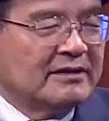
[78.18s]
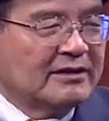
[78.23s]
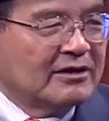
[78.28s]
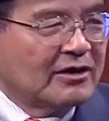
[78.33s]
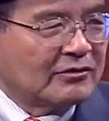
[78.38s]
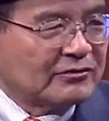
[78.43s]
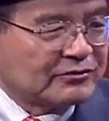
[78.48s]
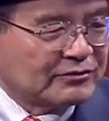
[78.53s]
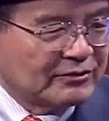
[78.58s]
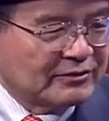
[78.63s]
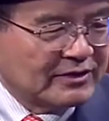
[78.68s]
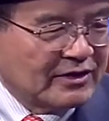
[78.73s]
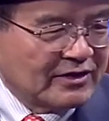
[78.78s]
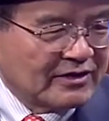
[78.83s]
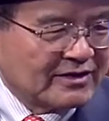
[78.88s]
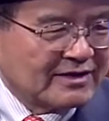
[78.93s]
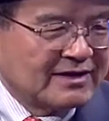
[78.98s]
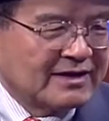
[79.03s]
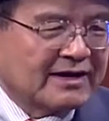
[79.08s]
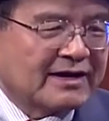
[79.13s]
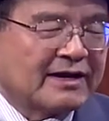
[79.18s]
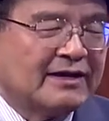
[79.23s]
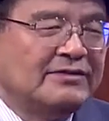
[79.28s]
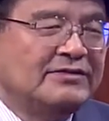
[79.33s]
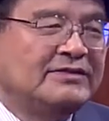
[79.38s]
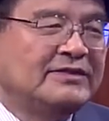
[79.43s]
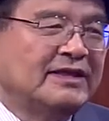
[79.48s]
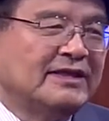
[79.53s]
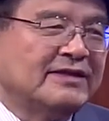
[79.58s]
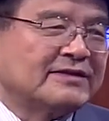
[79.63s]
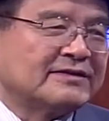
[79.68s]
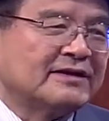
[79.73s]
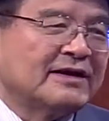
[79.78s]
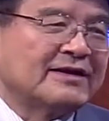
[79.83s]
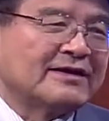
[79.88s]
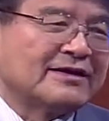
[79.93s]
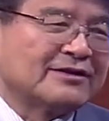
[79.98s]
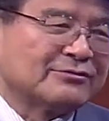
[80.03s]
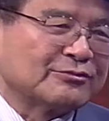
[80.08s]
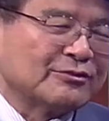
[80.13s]
要说到根底
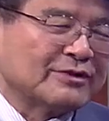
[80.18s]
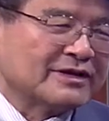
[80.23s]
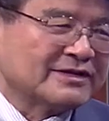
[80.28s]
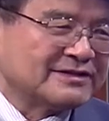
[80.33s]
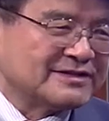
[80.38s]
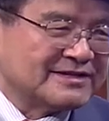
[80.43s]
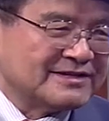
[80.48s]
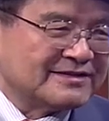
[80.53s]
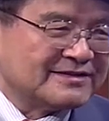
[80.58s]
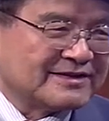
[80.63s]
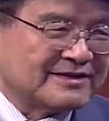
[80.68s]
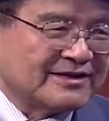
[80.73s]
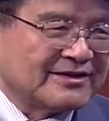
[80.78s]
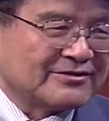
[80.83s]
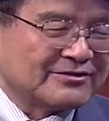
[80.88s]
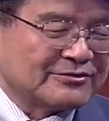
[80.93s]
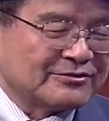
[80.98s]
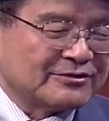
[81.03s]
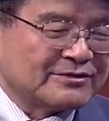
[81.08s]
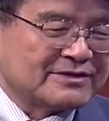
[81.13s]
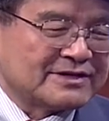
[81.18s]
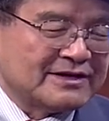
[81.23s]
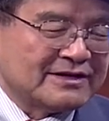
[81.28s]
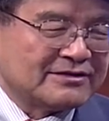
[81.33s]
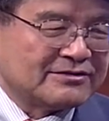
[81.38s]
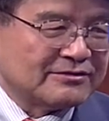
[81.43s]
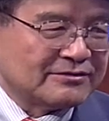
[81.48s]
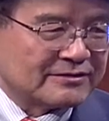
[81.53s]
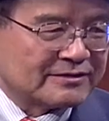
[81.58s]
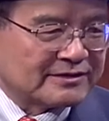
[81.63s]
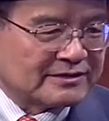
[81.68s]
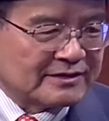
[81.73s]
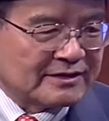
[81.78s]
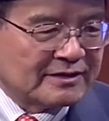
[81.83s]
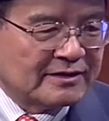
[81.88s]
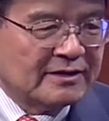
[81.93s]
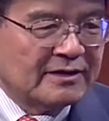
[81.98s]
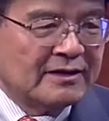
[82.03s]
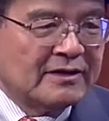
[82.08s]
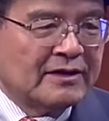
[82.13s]
上来说呢，其实要说起来就是